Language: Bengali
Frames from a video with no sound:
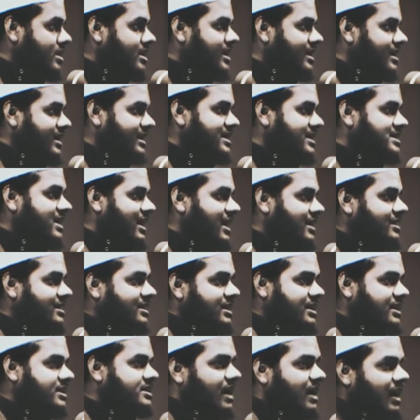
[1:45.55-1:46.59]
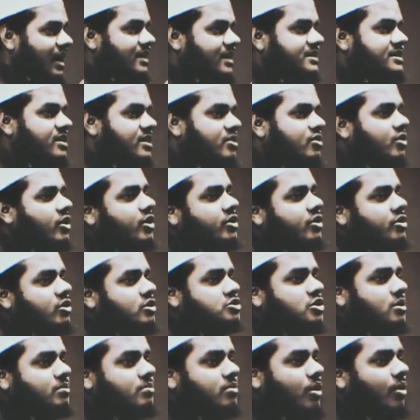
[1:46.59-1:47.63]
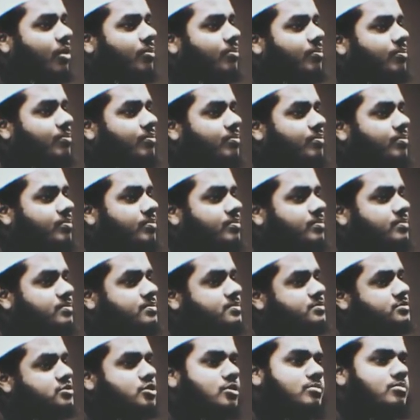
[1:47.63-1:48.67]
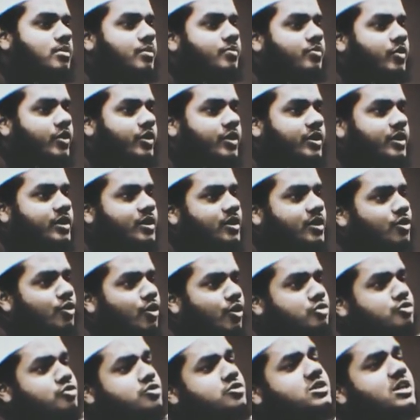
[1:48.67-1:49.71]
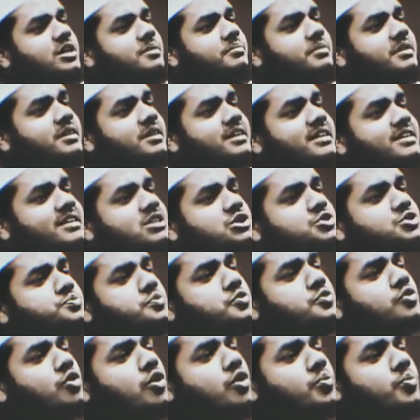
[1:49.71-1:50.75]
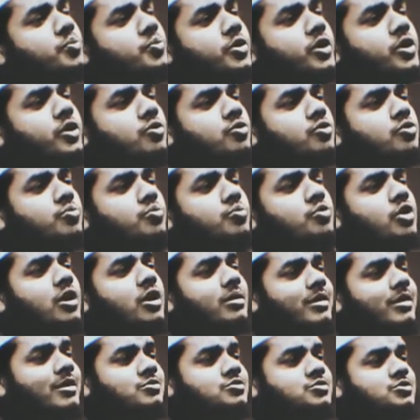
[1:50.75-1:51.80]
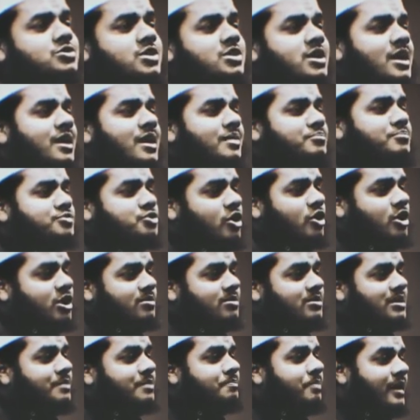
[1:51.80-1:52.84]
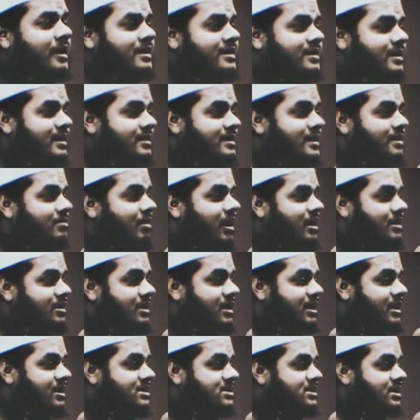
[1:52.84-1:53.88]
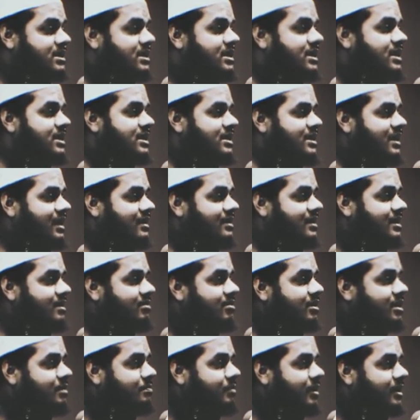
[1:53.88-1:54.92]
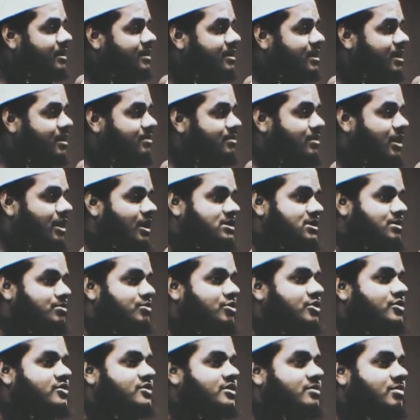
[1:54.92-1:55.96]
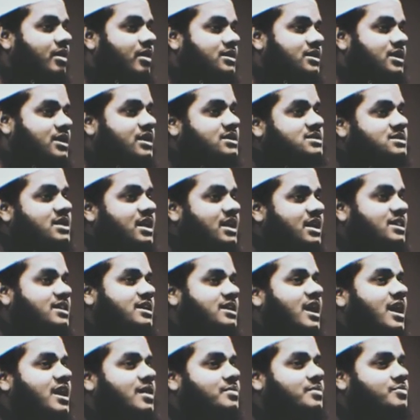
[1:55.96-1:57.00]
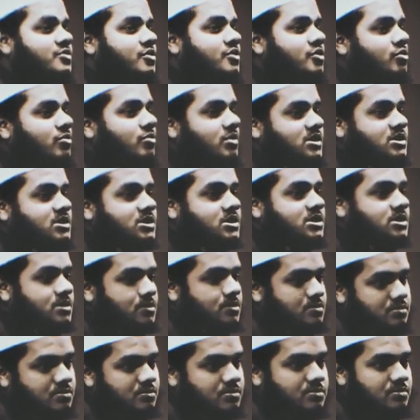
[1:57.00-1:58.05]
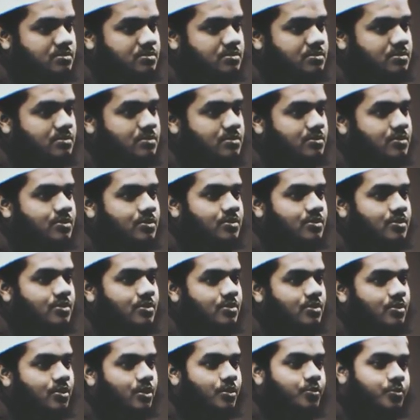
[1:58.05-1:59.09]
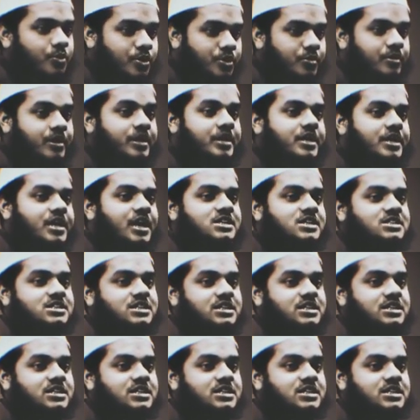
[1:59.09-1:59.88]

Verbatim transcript: এই শান্তি কি টাকা দিয়ে ক্রয় করা সম্ভব সম্ভব নয় অথচ দেখবেন দিনাজপুর রংপুরের কোন বুড়া মানুষ সকালবেলা পান্তা দিয়ে ভাত খেয়েছে রাত্রেবেলা পান্তা আর কাঁচামরিচ দিয়ে ভাত খেয়েছে রাত্রে আরামসে ঘুমাচ্ছে ওর পরিবারে কি আছে